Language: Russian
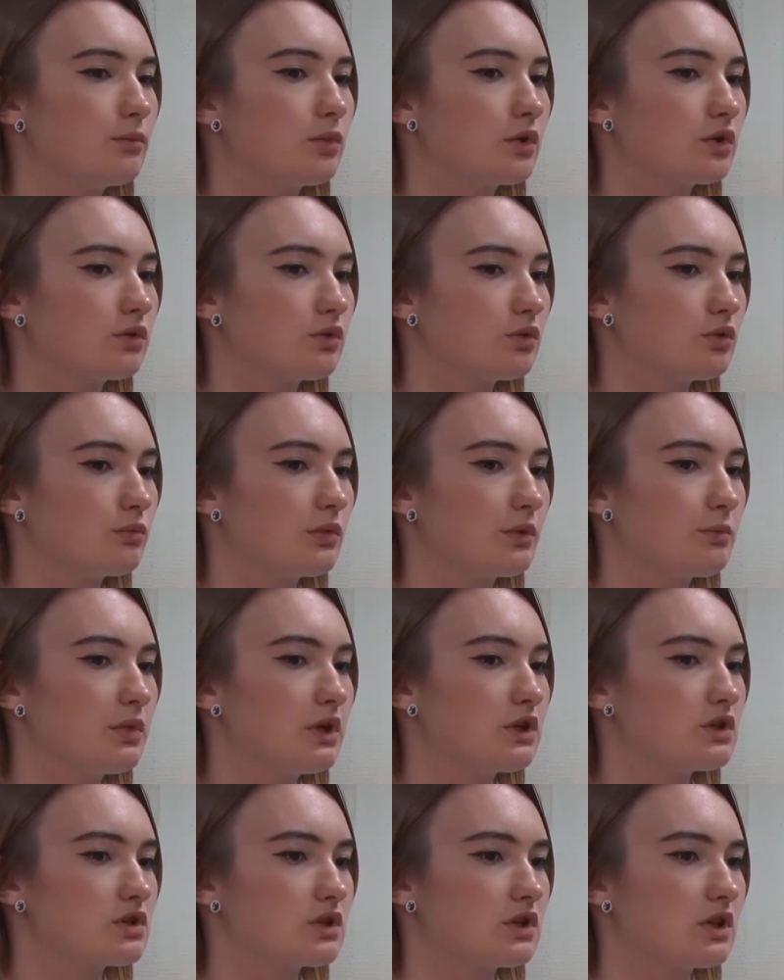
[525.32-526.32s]
Потом,
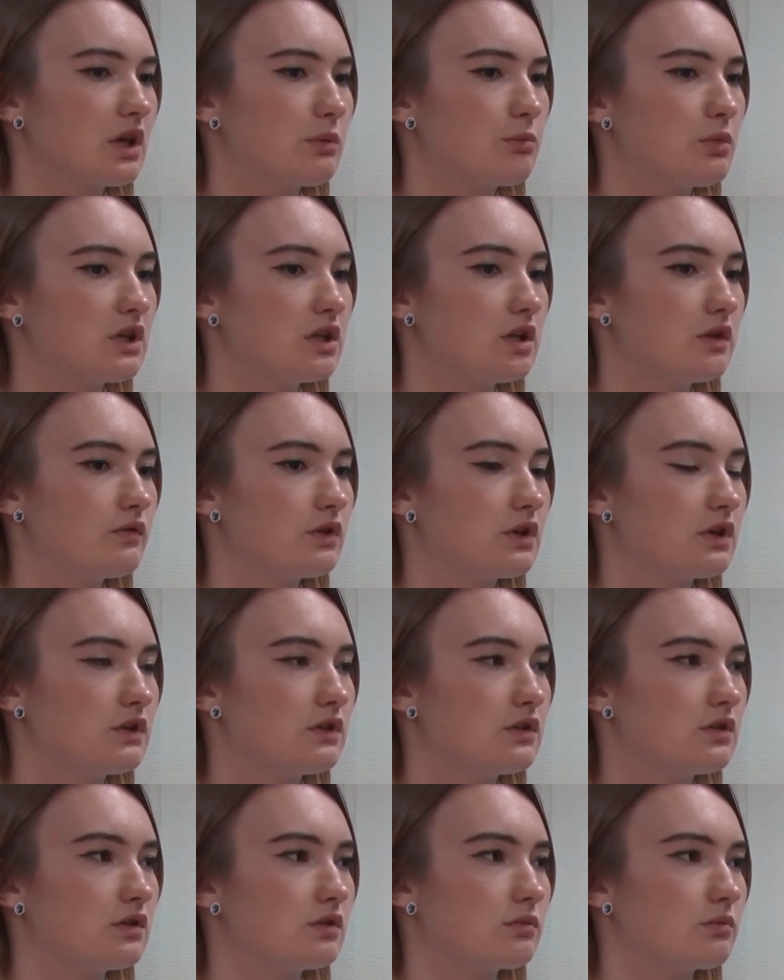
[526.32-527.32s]
опять же, я опять не
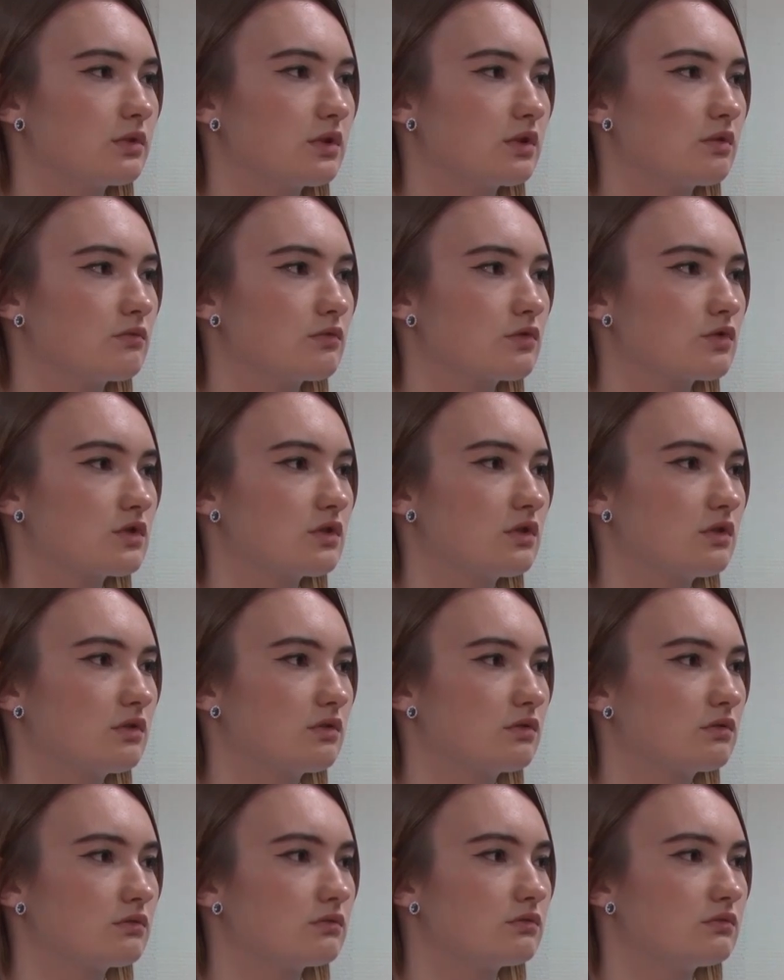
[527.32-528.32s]
выходила, потому
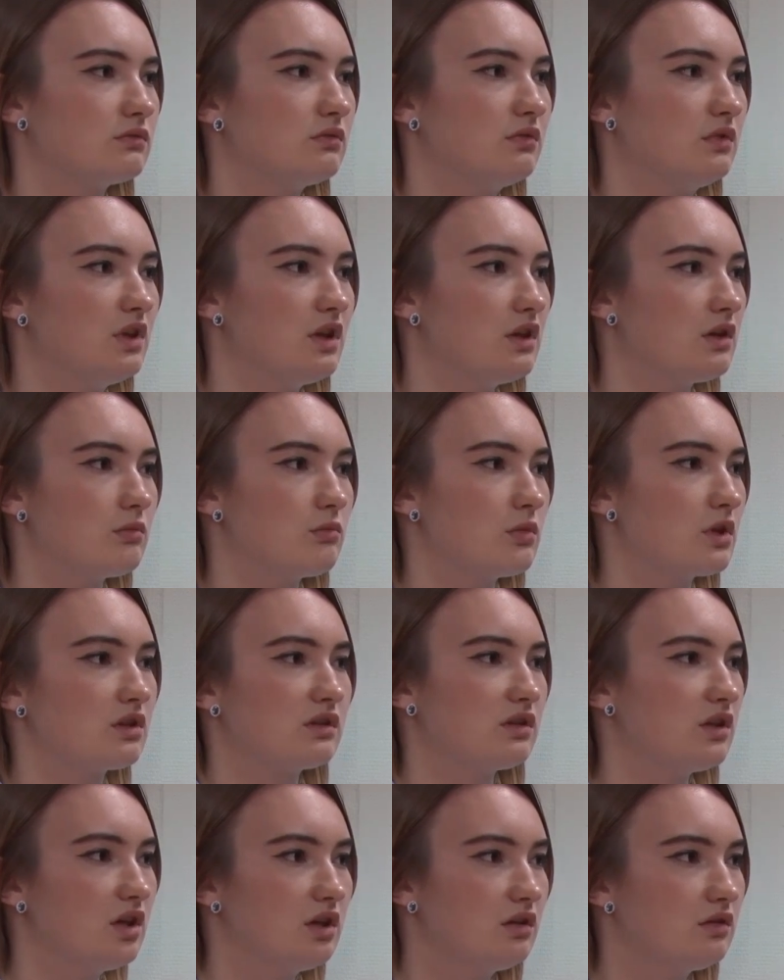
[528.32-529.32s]
что не,
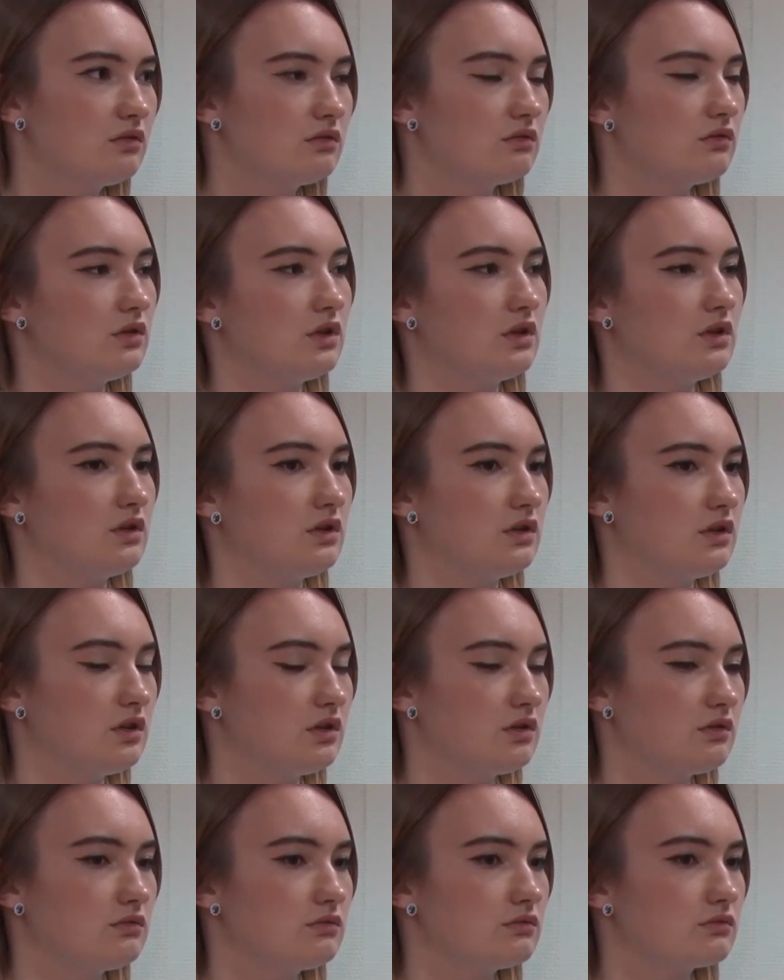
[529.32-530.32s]
ребят, не, не,
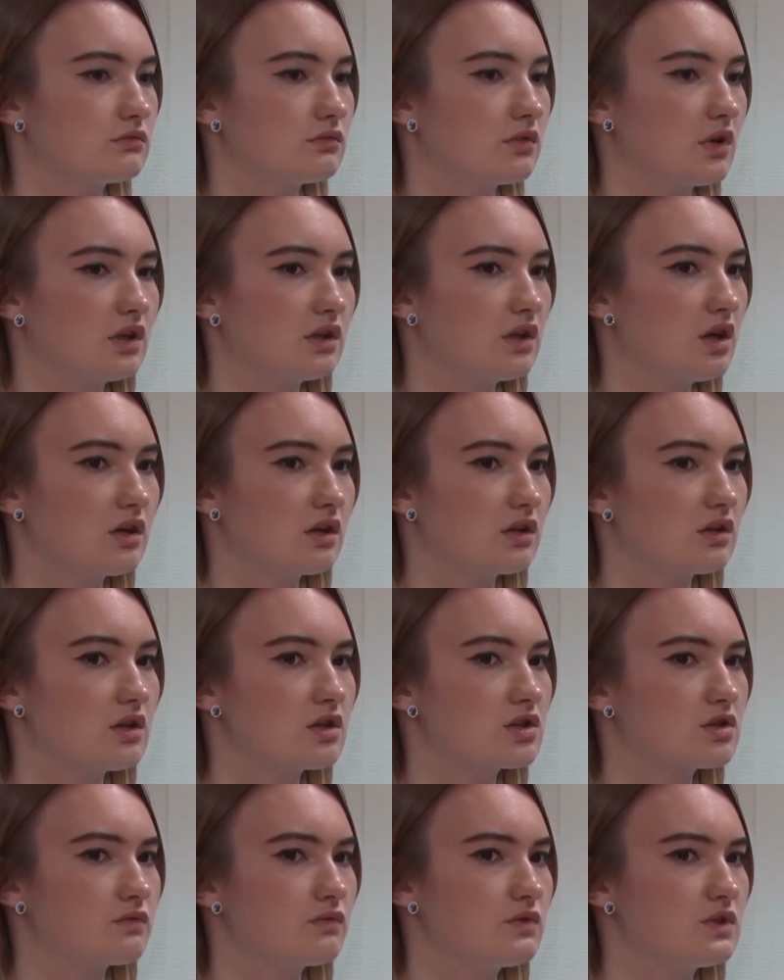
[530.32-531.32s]
не. А так я
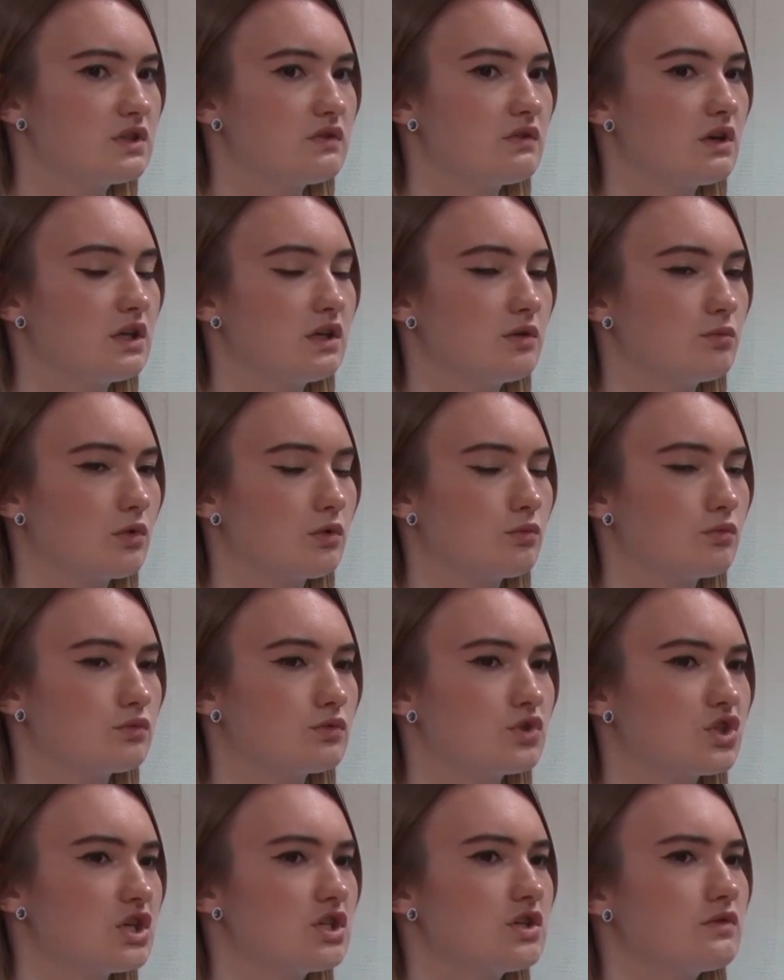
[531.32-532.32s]
даже фестиваль не
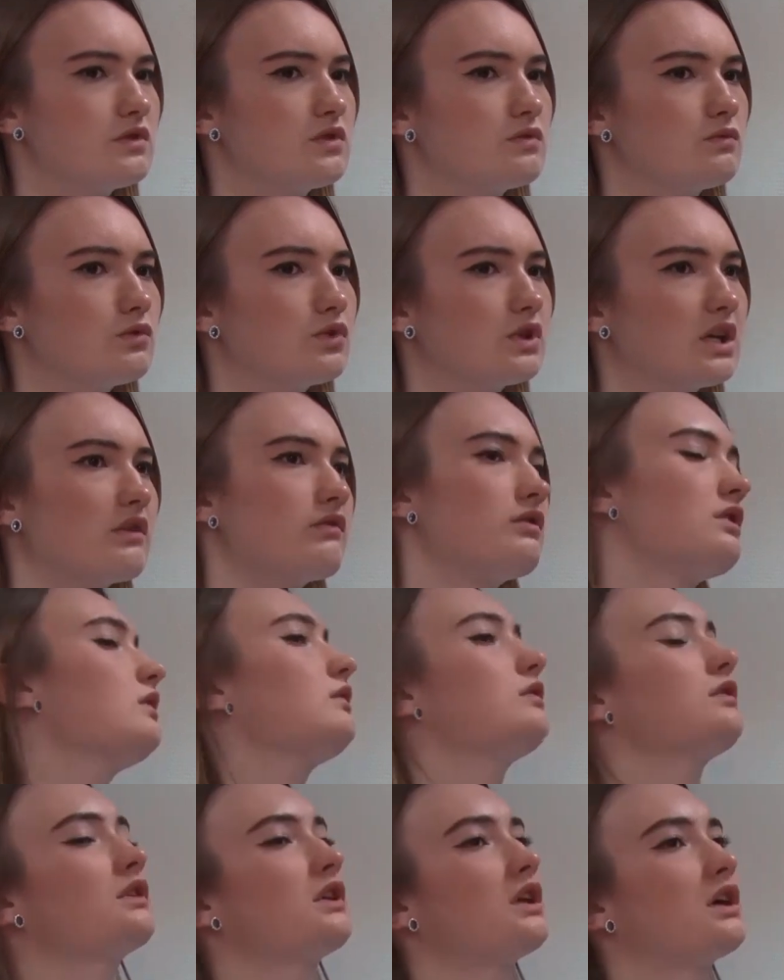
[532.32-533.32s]
помню. Чаще всего я, вы,
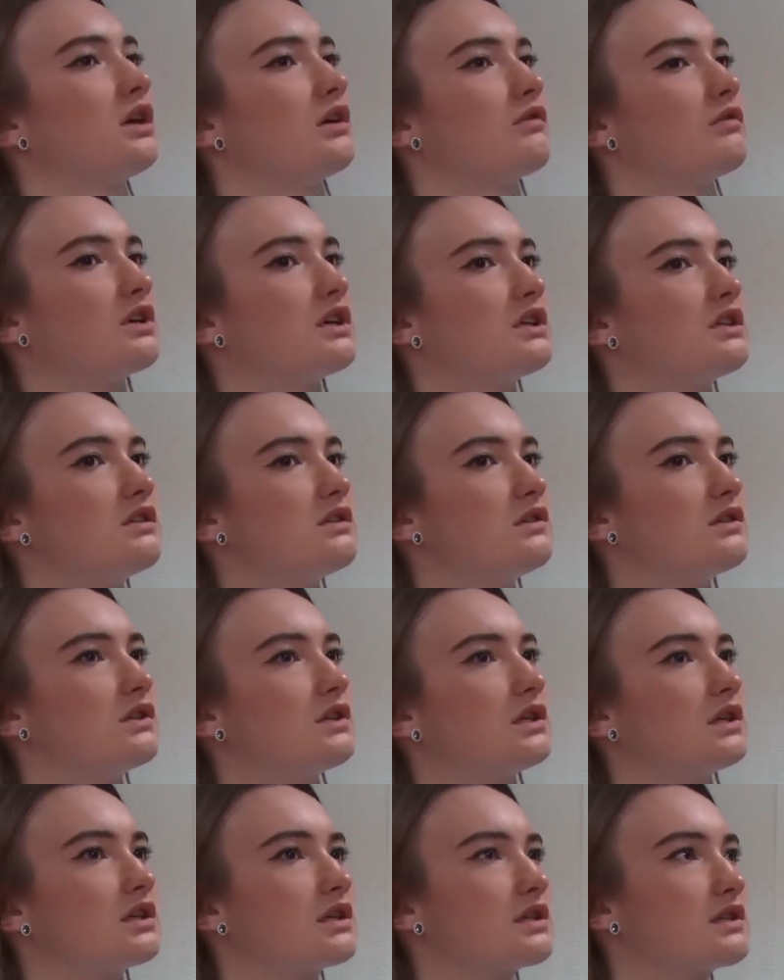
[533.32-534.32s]
я
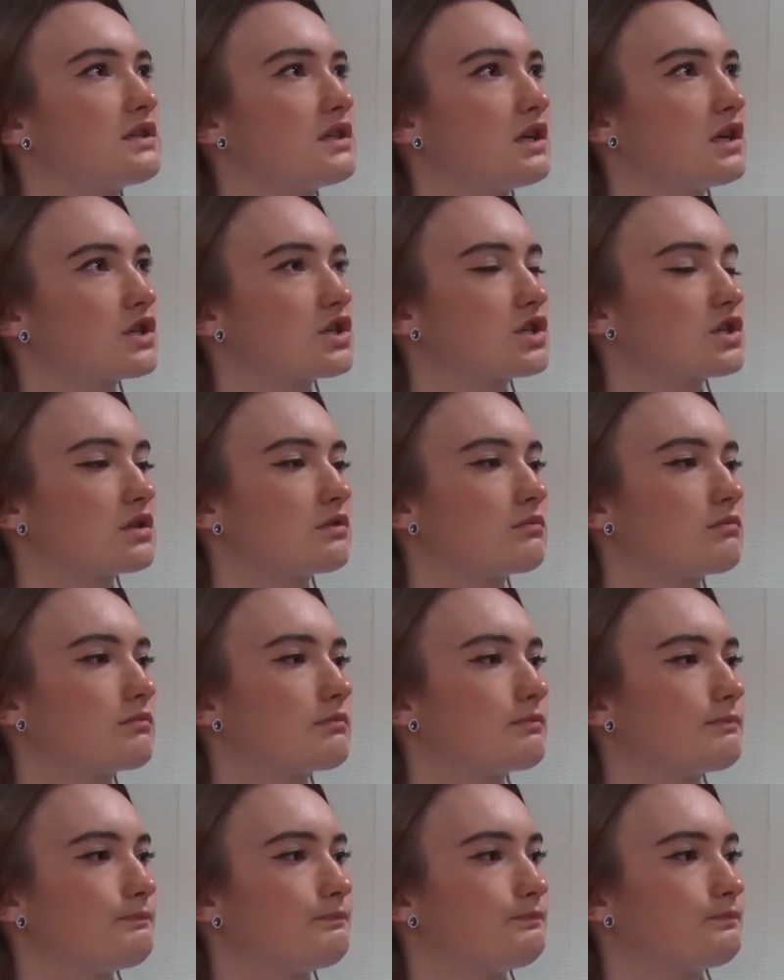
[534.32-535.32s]
выходила с нашим
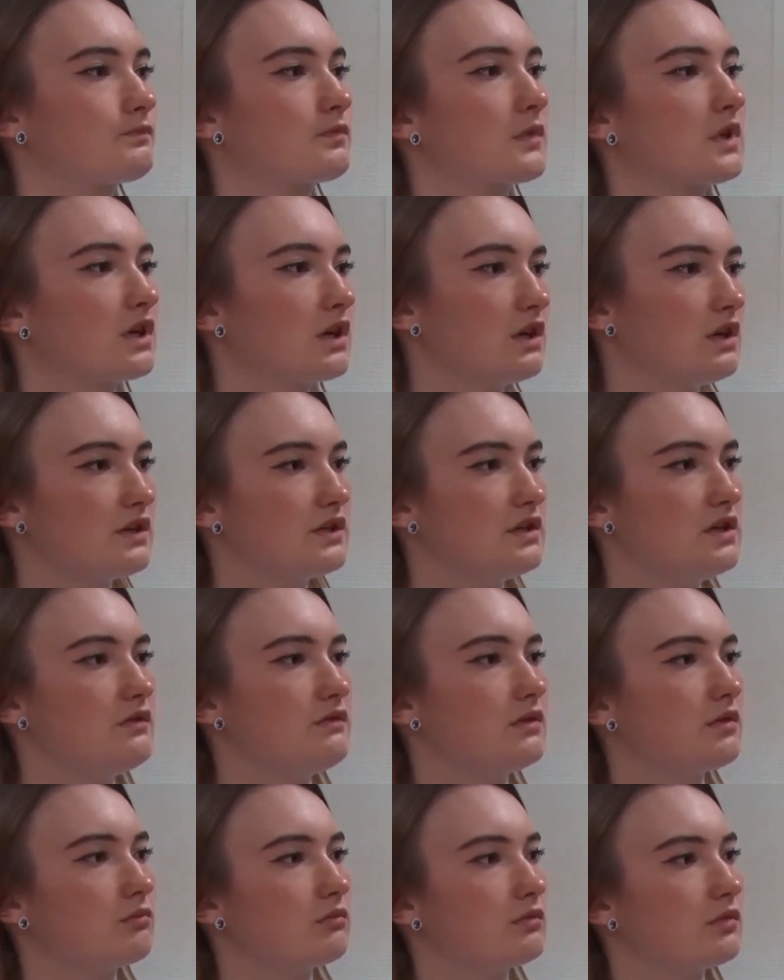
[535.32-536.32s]

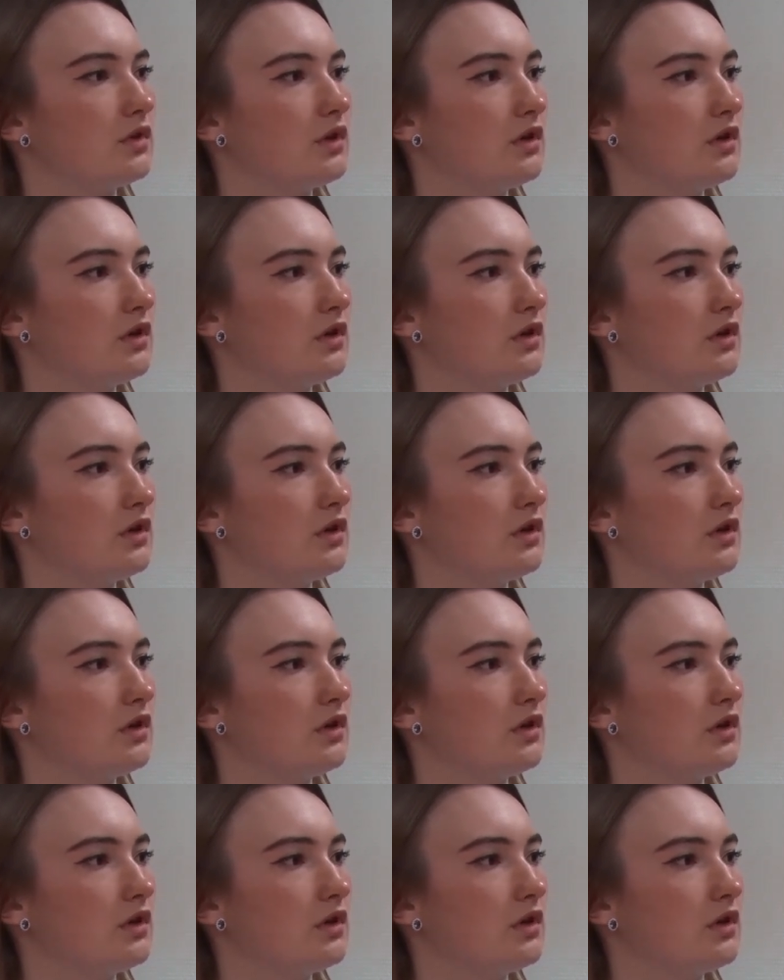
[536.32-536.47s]
коллективом.